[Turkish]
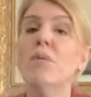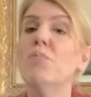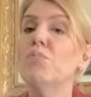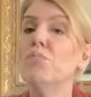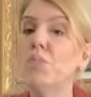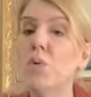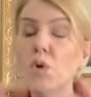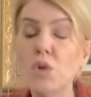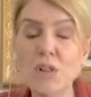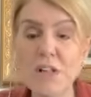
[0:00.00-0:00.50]

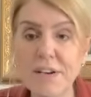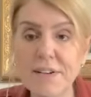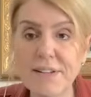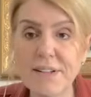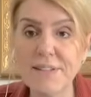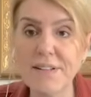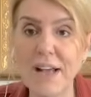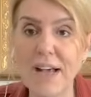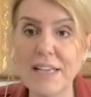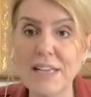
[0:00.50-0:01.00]
Bunları
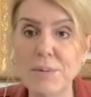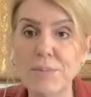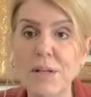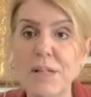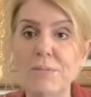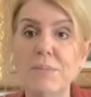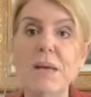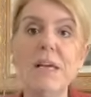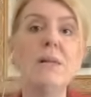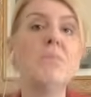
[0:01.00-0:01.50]
da takip
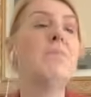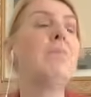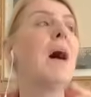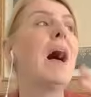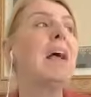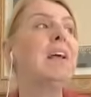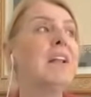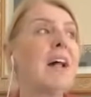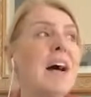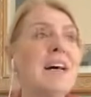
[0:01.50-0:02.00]
etmeyin.
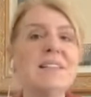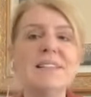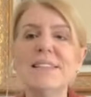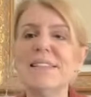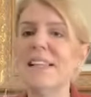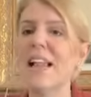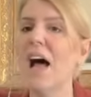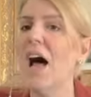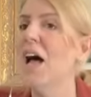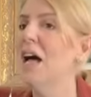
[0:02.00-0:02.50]

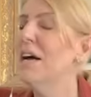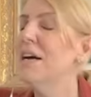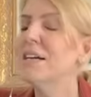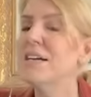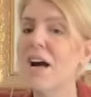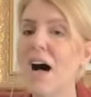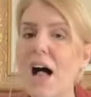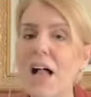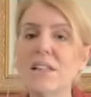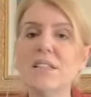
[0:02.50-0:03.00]
Bayrağınızla
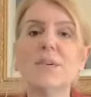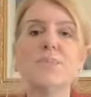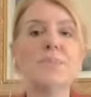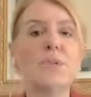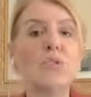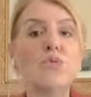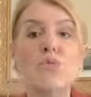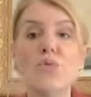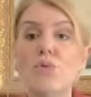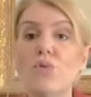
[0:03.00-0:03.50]
kalkıp
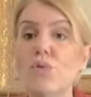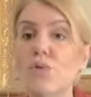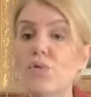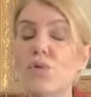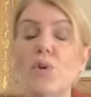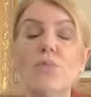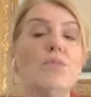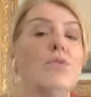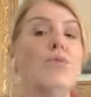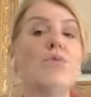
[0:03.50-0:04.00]
da duygu
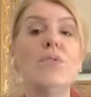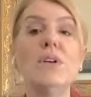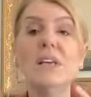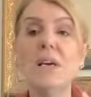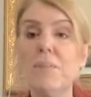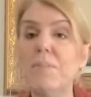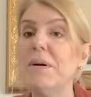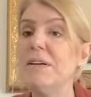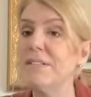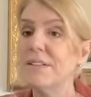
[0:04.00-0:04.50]
sömürüsü
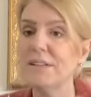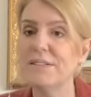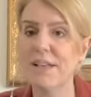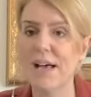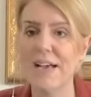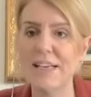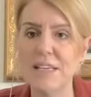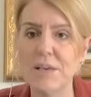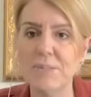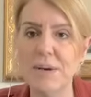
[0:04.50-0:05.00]
yapanı da
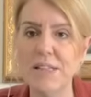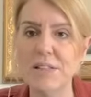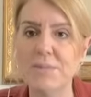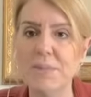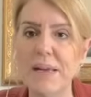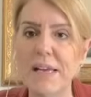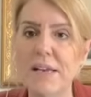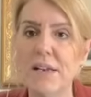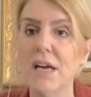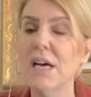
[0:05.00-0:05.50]
takip
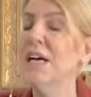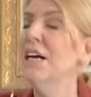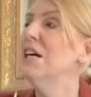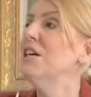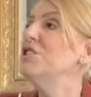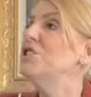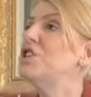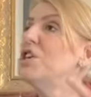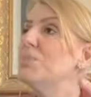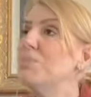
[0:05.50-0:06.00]
etmeyin.
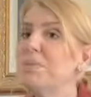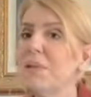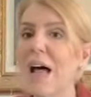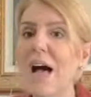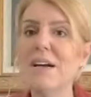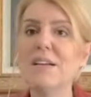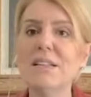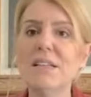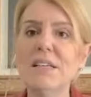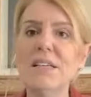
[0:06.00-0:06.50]

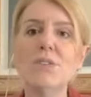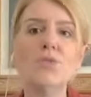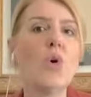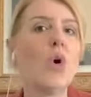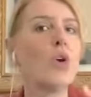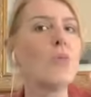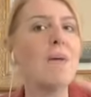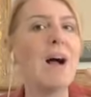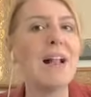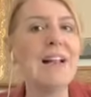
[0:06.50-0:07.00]
Çıplaklığı
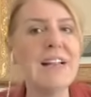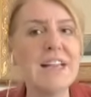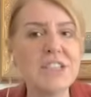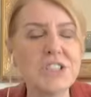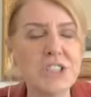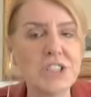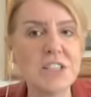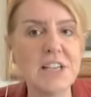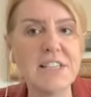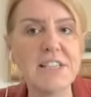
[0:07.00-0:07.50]

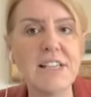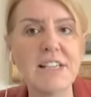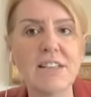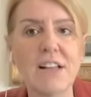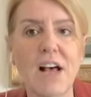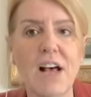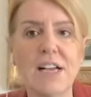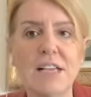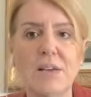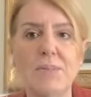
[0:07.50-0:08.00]
normalleştireni de
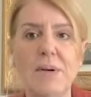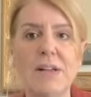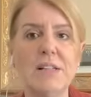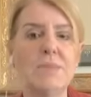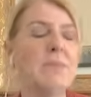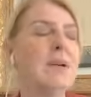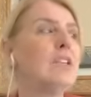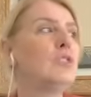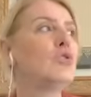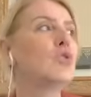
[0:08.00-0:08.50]
takip etmeyin.